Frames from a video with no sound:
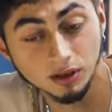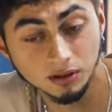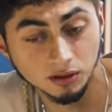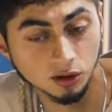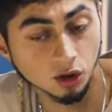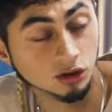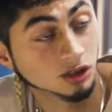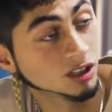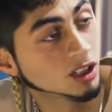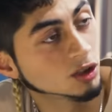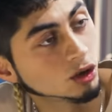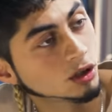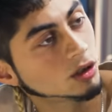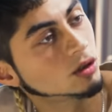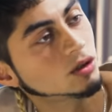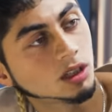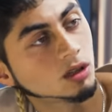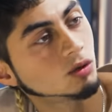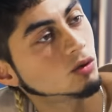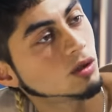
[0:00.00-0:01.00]
yo, siento que
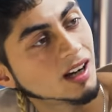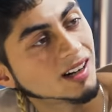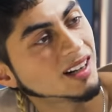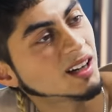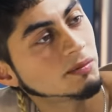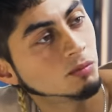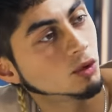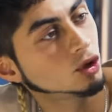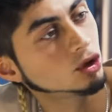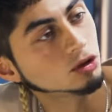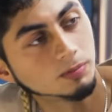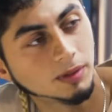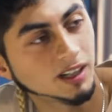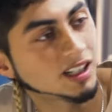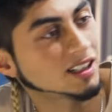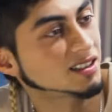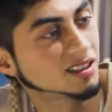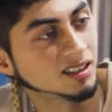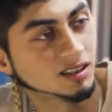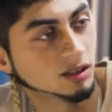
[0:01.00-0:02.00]
no tengo una gran voz
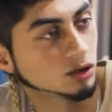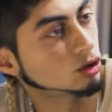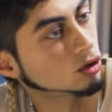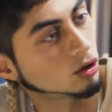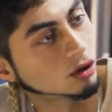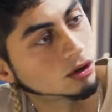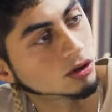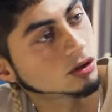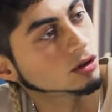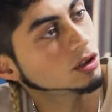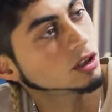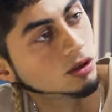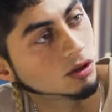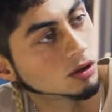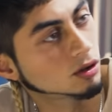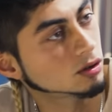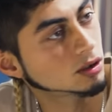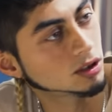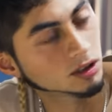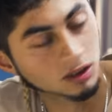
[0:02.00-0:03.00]
para hacer tonos y
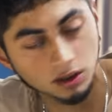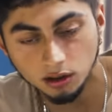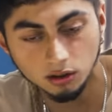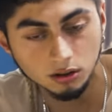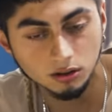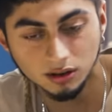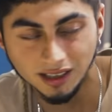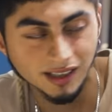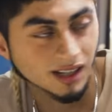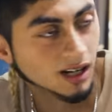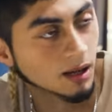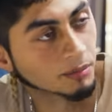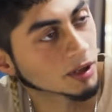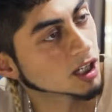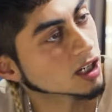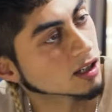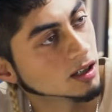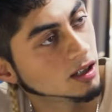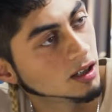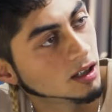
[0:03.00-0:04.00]
coros así, yo sé
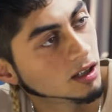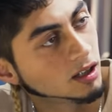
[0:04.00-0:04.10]
rapear,